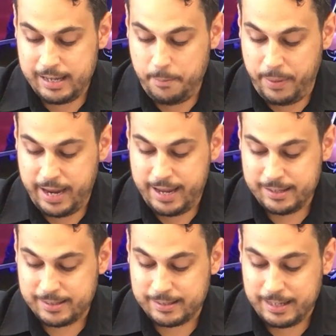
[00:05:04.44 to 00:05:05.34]

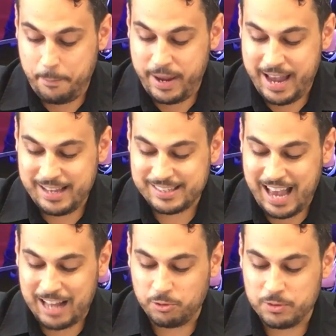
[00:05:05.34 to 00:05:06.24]
IPS, IPS
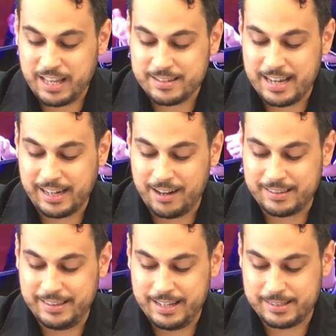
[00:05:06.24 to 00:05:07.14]
à
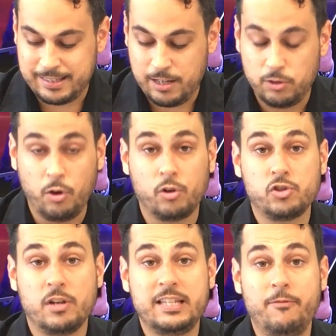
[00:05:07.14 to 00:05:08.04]
250 nits. Donc, ce
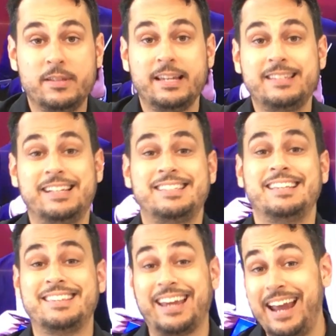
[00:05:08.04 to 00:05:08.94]
que ça veut dire, c'est que c'est
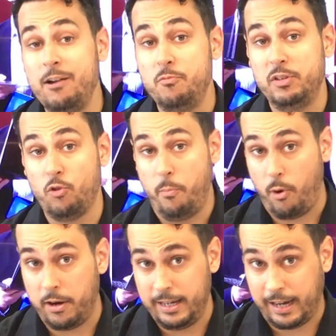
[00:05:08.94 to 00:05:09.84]
très lumineux
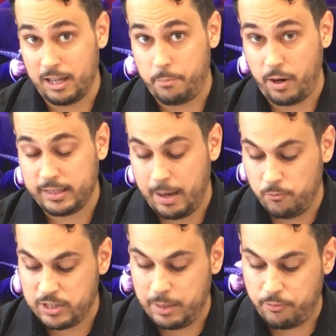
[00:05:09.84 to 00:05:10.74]
pour un écran de portable,
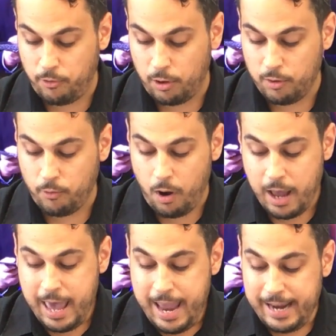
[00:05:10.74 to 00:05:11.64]
vous allez pouvoir le voir.
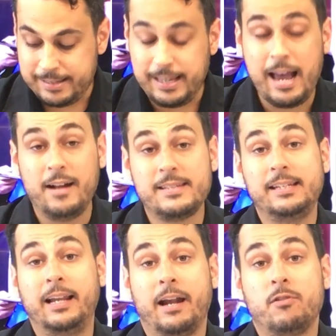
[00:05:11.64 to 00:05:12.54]
Et c'est
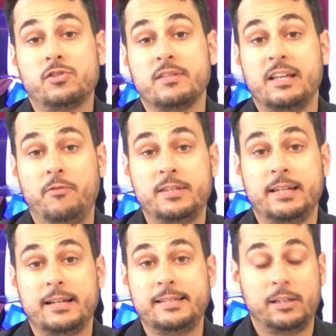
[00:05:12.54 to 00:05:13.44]
anti-glare, ce que ça veut
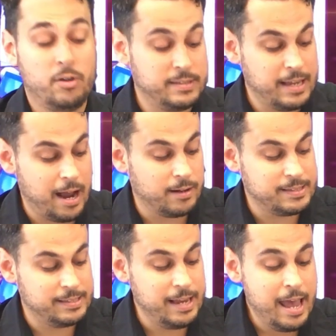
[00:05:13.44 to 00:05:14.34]
dire, c'est que c'est
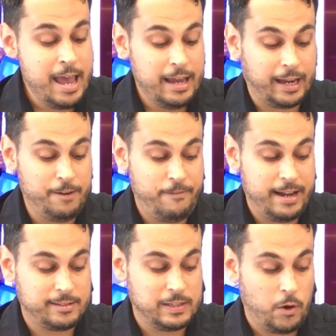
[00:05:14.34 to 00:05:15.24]

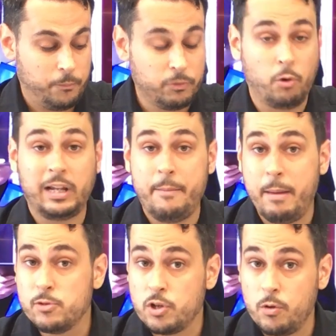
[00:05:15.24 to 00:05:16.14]
anti-réflexion. Donc, la
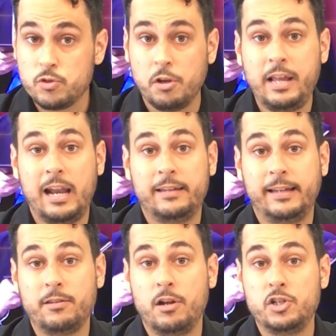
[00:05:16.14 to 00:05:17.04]
même chose que dans la
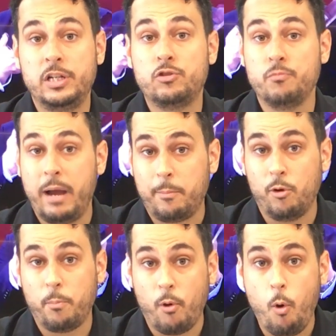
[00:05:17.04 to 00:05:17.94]
technologie du
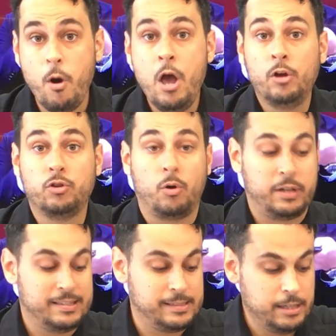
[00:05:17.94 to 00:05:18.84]
MacBook Pro. Donc,
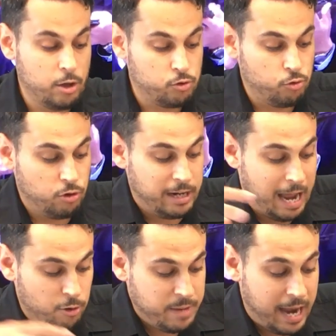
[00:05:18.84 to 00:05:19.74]
s'il y a de
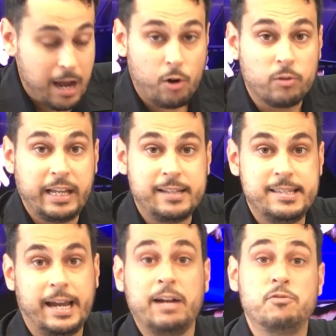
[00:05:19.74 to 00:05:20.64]
la lumière en contact
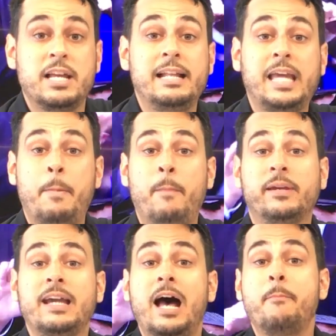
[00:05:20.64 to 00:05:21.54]
direct, vous allez être capable
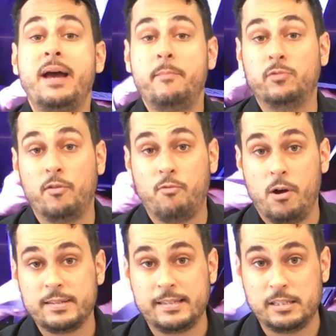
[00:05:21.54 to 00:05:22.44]
quand même de
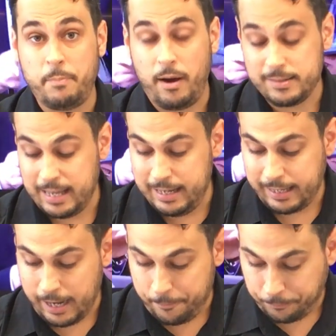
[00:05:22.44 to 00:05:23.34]
voir ce qui se passe à
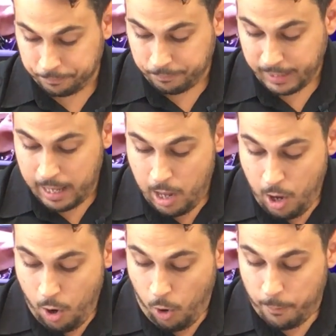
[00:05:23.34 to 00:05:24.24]
l'écran.
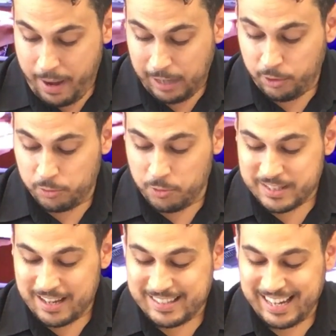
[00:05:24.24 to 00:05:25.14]
On parle de
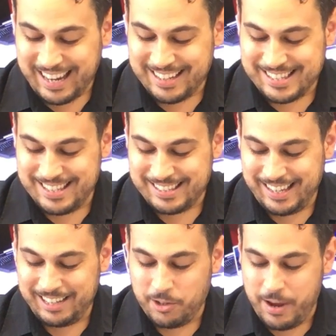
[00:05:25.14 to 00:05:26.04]
256
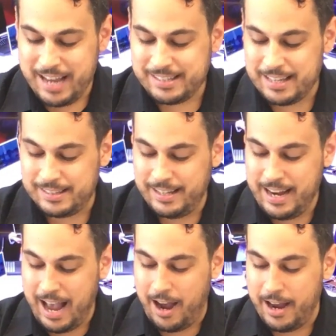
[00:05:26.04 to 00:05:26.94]
GB de
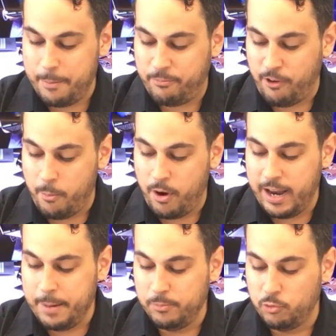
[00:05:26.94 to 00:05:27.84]
SSD en format
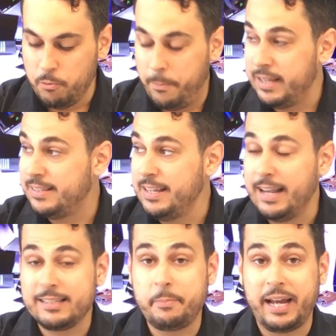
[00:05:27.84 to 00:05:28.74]
M2 PCI
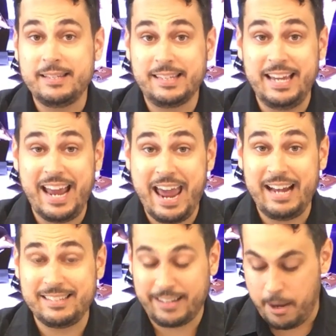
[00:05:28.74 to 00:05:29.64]
Express qui est
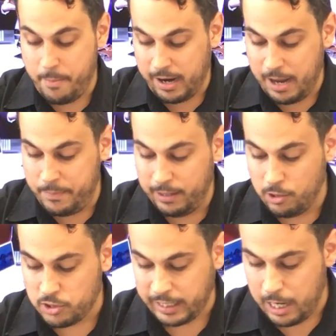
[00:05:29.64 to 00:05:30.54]
extrêmement rapide,
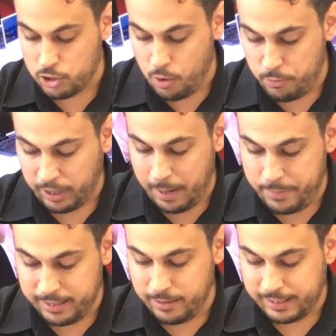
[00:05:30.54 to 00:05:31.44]
le stockage le plus
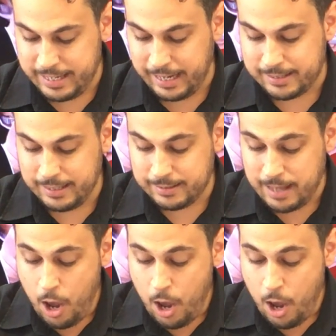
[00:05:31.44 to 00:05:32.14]
rapide qui existe.